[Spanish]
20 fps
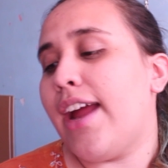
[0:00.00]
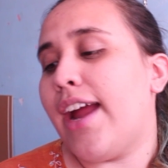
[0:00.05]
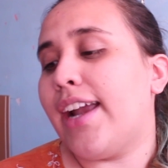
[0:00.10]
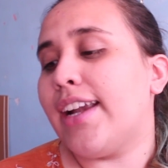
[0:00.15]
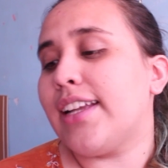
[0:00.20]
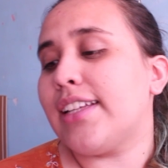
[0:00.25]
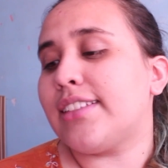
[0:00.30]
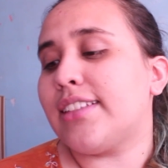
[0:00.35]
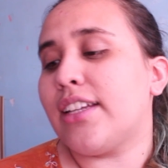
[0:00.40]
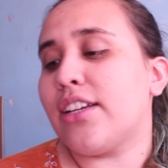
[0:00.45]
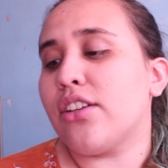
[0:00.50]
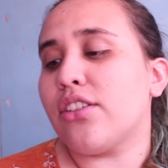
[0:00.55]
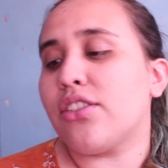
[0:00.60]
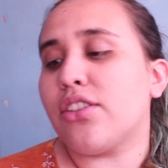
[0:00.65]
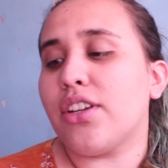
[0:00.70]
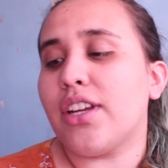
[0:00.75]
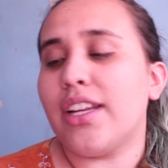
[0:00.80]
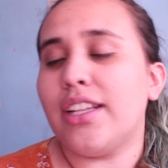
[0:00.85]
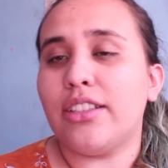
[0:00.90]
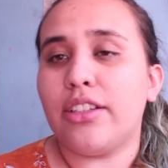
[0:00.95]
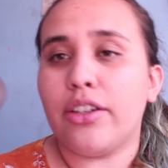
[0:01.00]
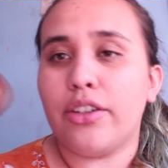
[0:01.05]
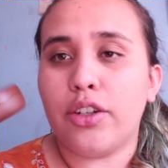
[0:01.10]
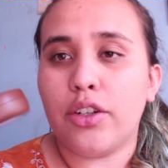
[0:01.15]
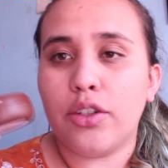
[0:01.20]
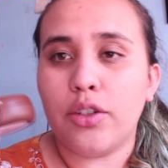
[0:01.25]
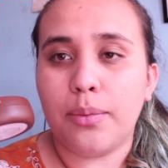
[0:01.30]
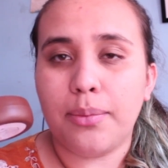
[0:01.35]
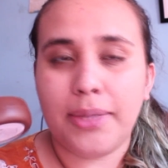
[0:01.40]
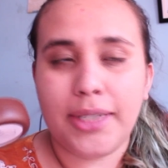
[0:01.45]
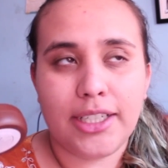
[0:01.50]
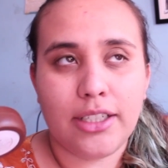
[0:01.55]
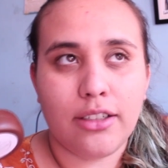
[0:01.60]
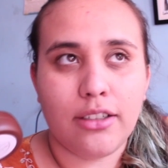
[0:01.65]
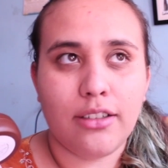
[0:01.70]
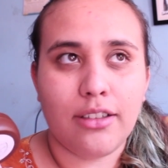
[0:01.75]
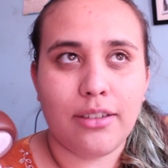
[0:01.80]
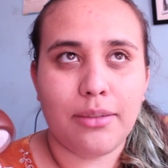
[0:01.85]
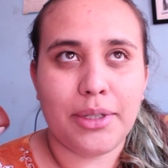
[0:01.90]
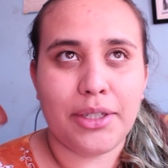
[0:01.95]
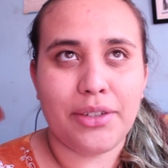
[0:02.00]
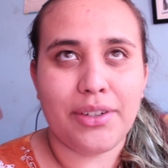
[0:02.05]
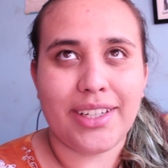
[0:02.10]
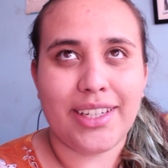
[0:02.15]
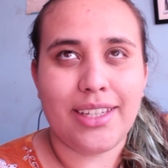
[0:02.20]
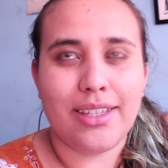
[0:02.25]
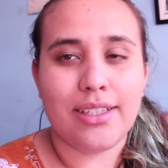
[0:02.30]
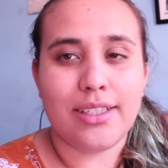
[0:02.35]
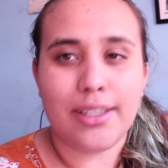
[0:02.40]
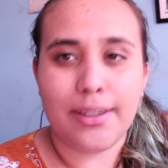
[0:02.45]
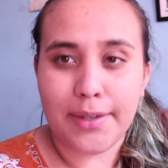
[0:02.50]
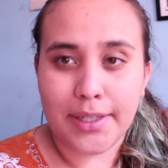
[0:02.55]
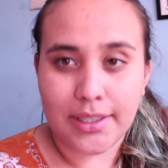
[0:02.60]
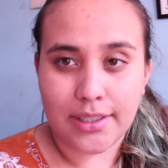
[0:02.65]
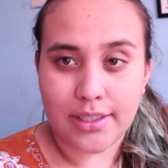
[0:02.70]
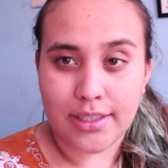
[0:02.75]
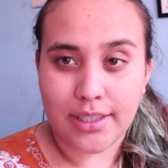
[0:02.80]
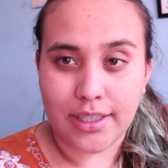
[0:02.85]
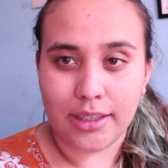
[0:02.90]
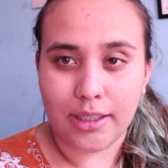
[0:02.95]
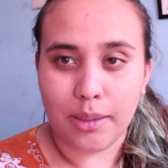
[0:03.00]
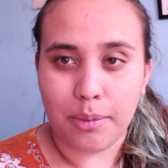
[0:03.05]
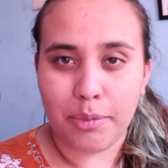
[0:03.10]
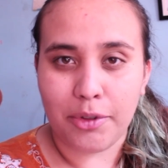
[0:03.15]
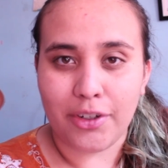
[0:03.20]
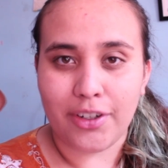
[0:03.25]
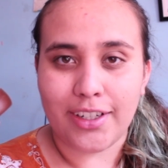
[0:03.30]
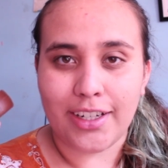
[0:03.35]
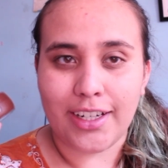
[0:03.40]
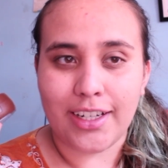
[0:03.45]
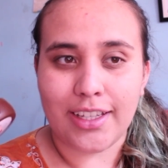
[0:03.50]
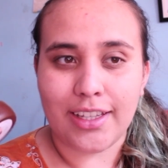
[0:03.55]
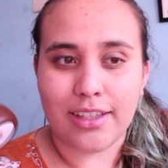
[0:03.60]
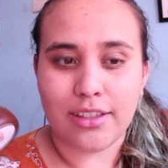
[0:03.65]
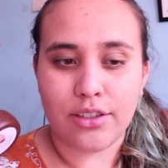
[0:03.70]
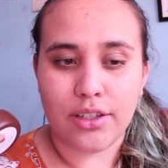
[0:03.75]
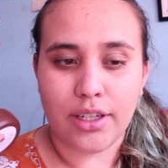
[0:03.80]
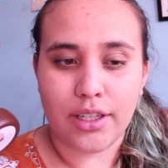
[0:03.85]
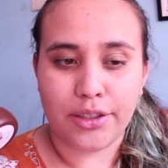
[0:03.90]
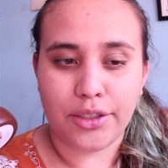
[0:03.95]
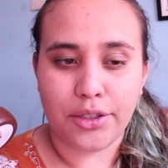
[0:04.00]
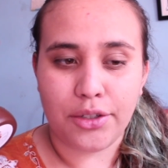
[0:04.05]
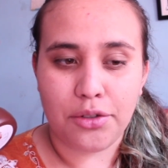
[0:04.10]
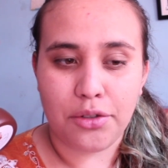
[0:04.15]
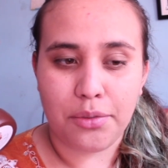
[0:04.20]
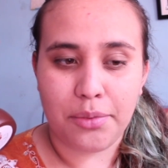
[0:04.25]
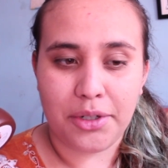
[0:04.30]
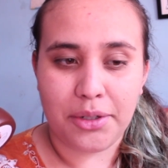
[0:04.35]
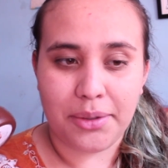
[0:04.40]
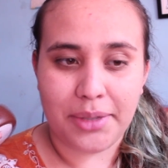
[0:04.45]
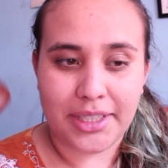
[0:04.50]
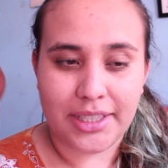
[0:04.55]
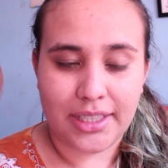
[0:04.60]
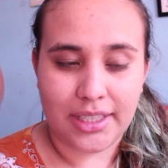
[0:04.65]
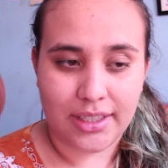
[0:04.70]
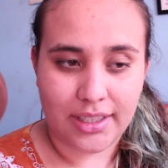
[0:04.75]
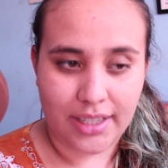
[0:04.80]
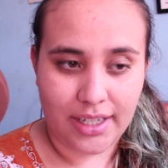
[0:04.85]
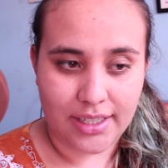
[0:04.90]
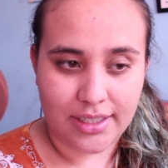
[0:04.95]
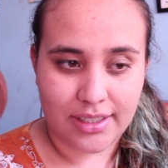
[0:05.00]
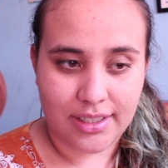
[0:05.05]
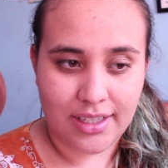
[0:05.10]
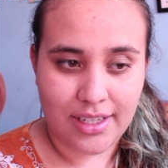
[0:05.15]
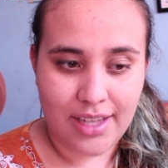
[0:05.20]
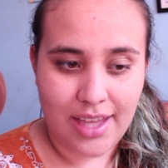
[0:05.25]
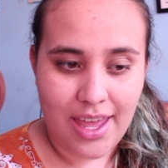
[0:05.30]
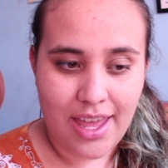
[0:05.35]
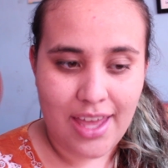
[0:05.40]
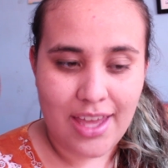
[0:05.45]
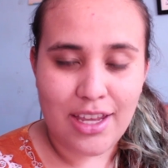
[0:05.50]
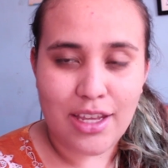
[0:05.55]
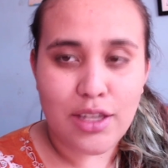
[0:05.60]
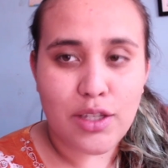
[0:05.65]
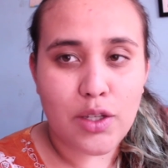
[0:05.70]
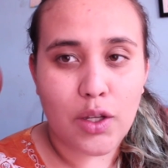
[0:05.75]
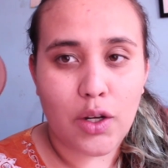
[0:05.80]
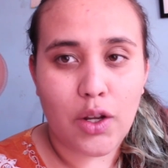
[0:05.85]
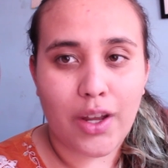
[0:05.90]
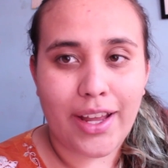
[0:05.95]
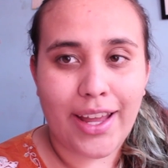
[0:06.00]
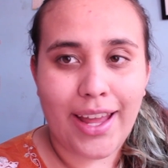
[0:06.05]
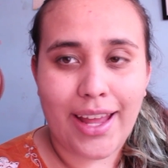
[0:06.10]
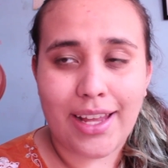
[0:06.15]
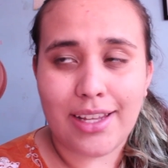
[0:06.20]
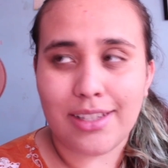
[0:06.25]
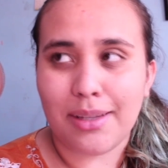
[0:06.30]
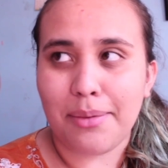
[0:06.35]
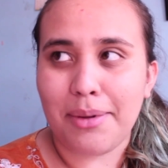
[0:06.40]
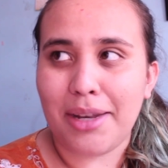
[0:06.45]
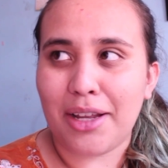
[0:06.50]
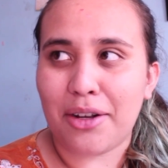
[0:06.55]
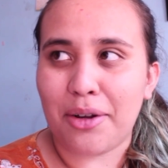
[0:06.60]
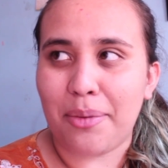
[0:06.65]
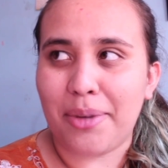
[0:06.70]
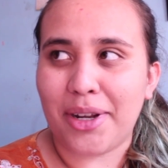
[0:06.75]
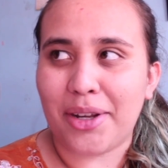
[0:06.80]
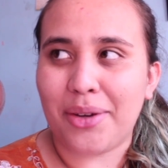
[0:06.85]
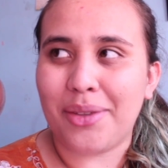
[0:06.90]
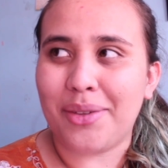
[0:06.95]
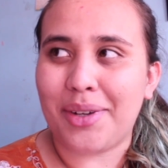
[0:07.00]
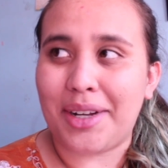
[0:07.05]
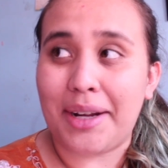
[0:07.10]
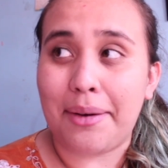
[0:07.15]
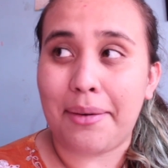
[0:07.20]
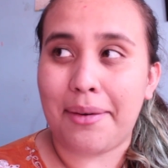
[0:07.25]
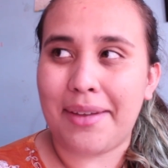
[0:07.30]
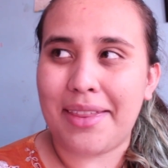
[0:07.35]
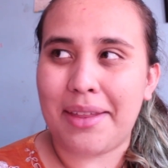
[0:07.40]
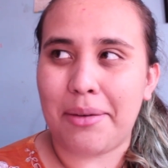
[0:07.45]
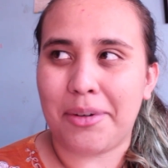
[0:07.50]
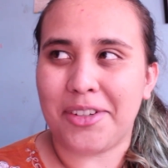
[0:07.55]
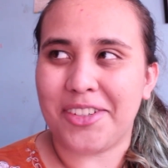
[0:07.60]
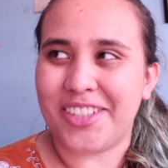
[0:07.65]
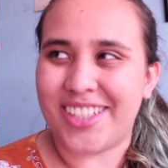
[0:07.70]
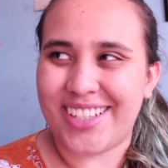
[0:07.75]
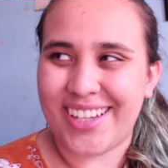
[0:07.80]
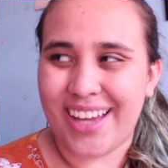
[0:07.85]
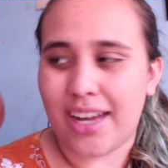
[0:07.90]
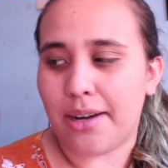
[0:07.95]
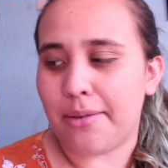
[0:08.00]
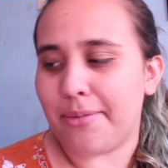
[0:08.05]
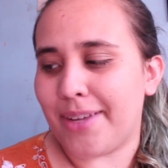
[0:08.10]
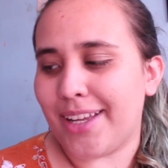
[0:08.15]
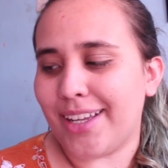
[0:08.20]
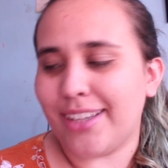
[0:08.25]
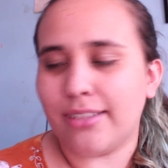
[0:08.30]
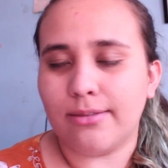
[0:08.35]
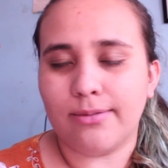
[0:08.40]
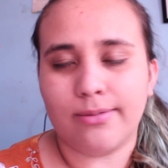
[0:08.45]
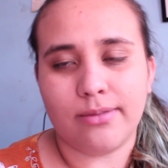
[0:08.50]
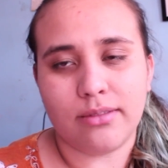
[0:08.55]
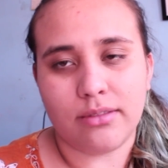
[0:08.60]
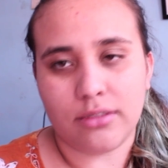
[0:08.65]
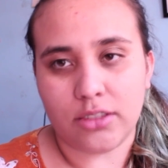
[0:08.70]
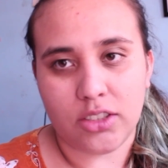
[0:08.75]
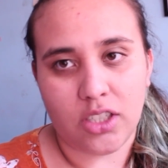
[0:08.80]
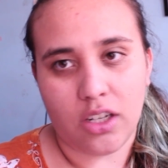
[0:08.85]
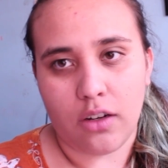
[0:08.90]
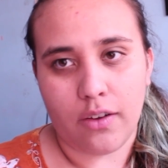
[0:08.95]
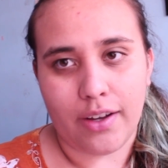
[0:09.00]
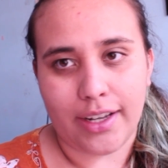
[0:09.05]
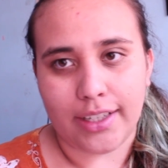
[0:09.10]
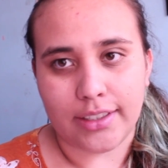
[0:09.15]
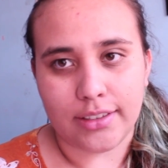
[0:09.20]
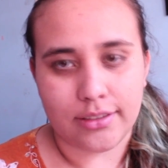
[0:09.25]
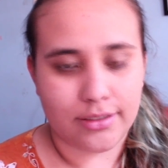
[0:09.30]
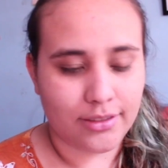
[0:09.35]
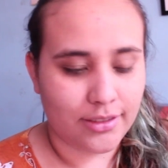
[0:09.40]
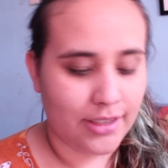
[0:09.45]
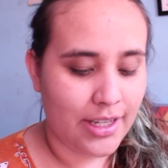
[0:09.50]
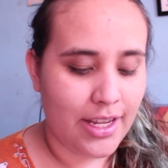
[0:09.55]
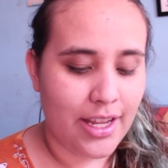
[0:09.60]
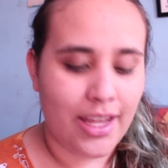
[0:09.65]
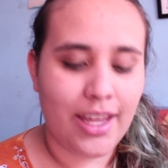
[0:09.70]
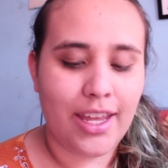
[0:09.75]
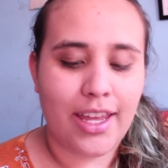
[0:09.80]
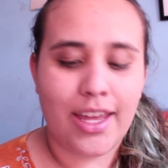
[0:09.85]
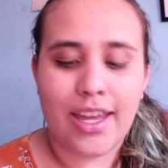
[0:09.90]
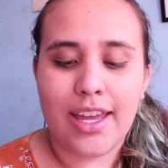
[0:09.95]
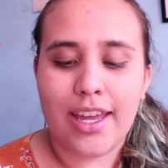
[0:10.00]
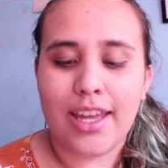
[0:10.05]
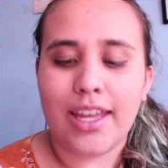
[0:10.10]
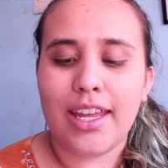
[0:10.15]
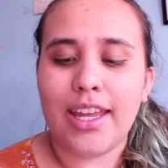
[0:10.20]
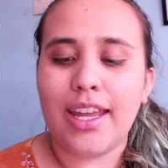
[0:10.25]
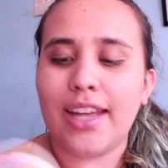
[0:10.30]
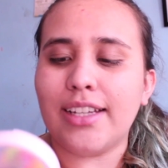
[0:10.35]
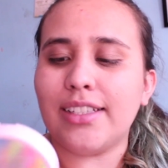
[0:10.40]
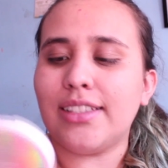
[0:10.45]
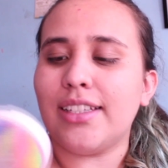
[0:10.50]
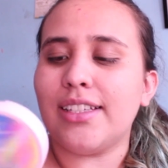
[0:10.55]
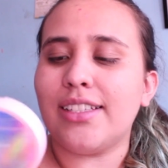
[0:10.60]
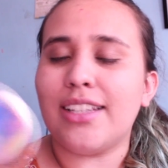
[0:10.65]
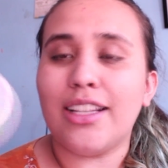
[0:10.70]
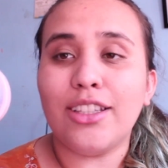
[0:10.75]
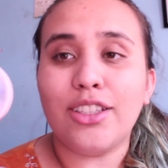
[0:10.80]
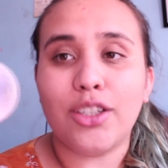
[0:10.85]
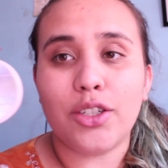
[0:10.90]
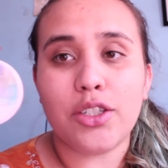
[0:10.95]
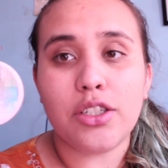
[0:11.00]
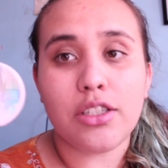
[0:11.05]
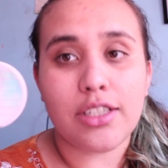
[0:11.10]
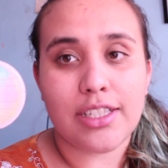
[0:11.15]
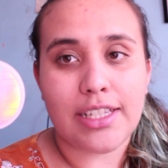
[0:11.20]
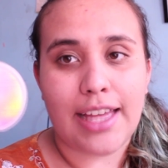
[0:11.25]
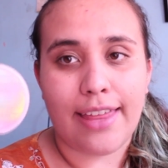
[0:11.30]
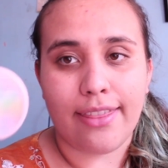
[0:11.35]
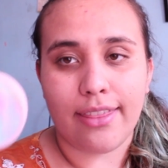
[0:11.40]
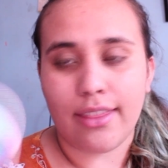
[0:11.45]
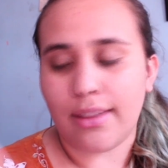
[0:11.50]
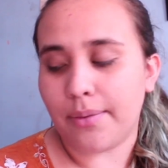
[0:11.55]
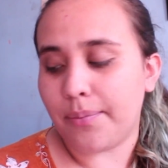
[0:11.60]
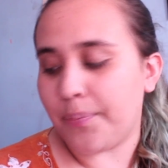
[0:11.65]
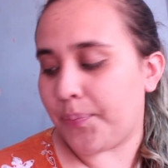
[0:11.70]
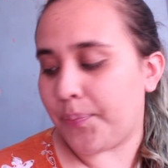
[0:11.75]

en esta yo soy el tono número, bueno aquí dice 27 pero en realidad soy el tono número 23 solo que esta me la compré cuando acababa de broncearme no lo hagan y este es el tono Sand